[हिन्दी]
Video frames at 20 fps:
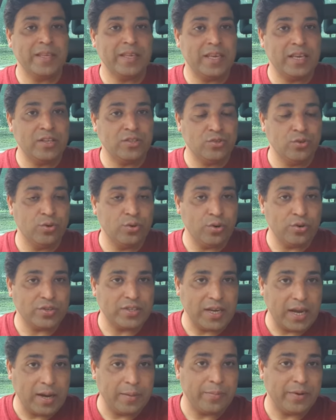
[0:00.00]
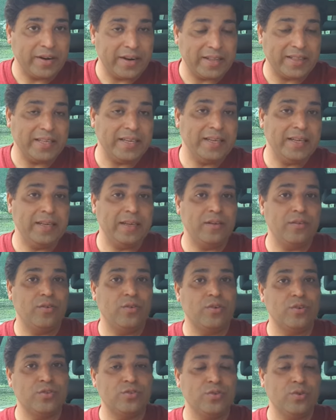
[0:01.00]
कि जो लोग यहाँ पर रहते हैं
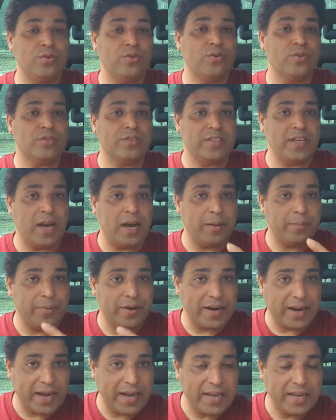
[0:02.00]
और जो लोग यहाँ पर